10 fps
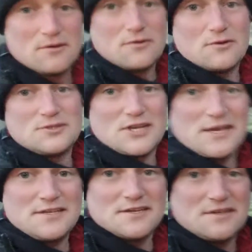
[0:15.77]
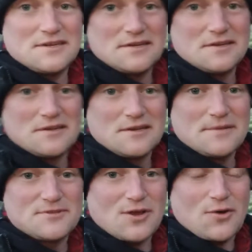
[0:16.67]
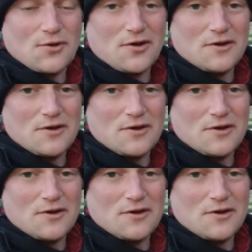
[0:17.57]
Und Teiche gibt's da auch noch.